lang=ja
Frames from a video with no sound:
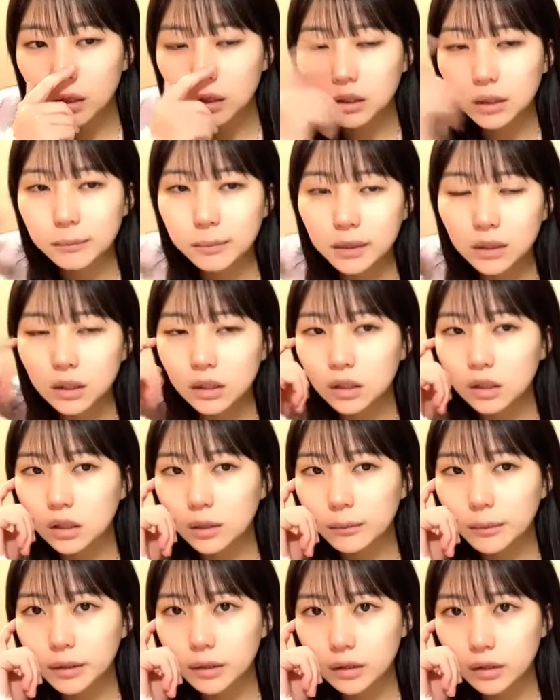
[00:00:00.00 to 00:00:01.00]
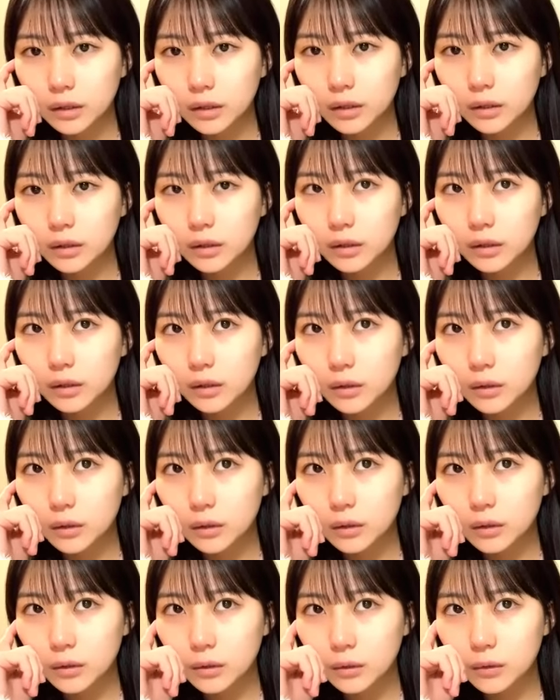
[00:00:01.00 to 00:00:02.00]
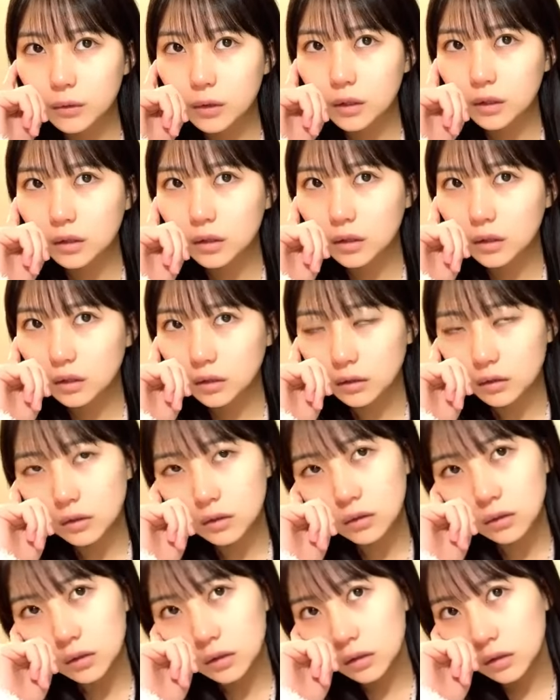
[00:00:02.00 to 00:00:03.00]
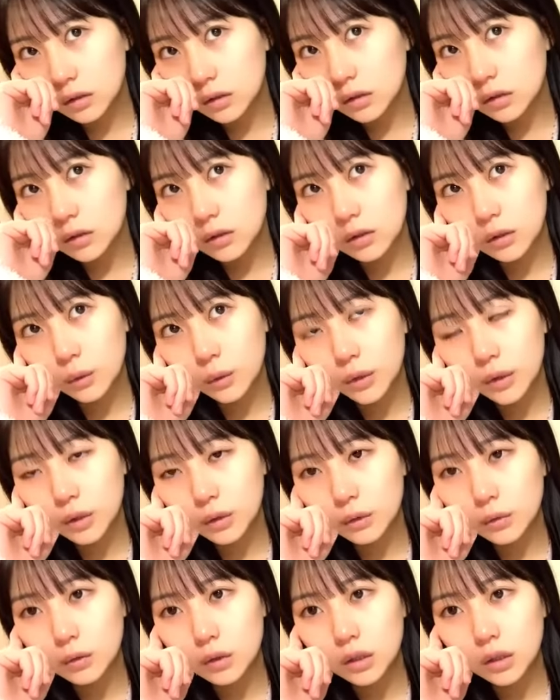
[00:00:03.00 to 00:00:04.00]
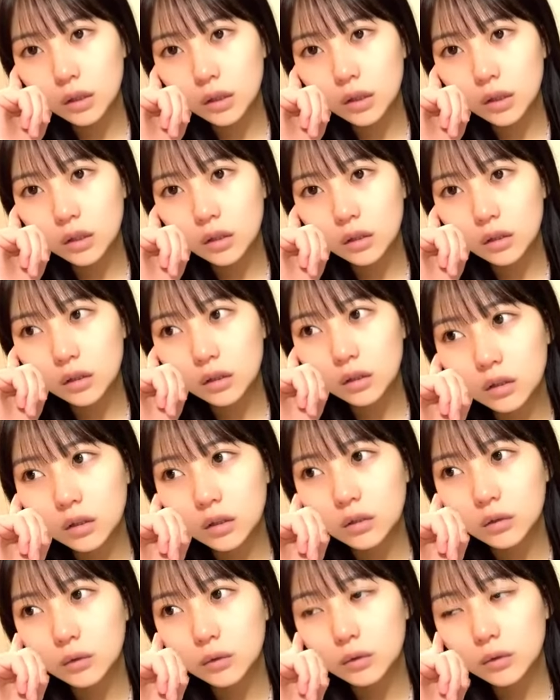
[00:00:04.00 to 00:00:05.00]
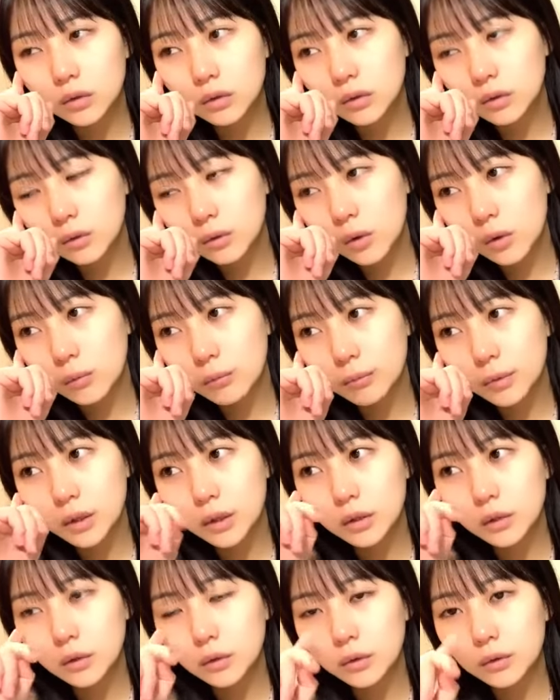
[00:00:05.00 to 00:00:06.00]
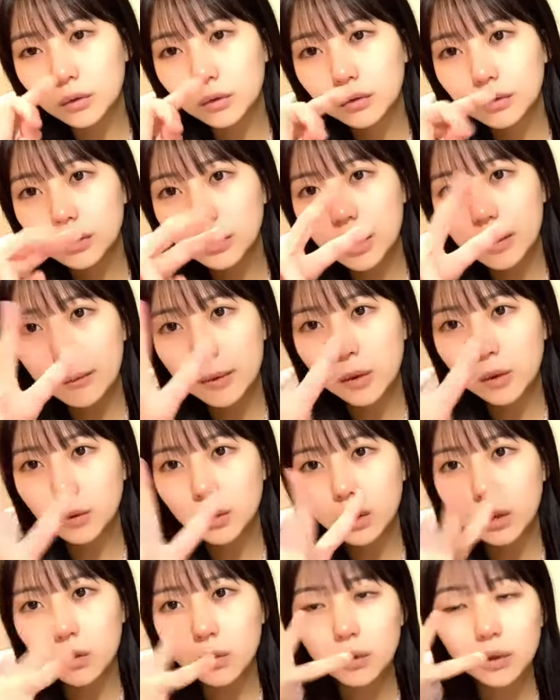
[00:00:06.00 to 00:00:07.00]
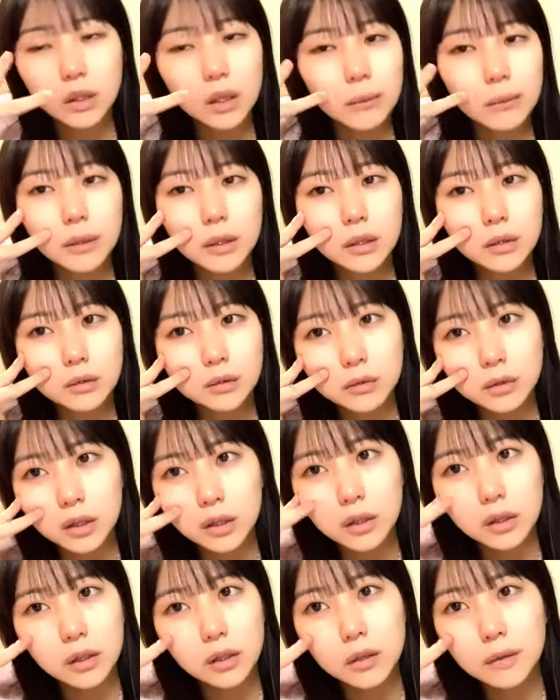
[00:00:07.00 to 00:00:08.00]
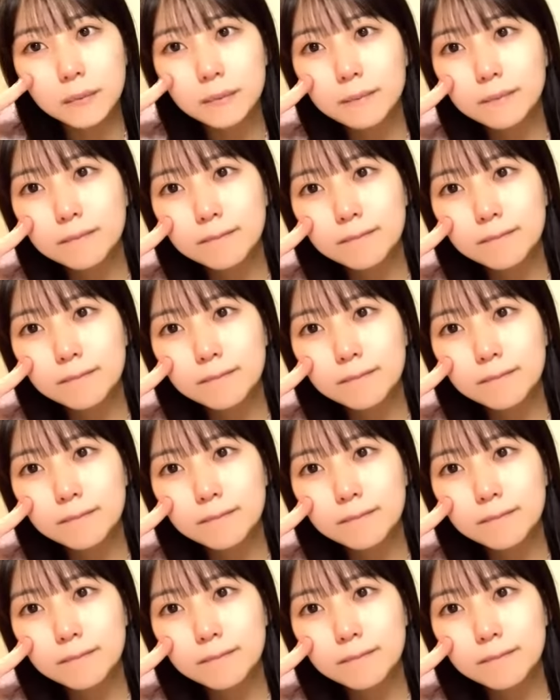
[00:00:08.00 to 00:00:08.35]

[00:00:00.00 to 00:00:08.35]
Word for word: 朝バナナ食べてで夕方お昼とかにあのコンビニの卵2個食べたくらいで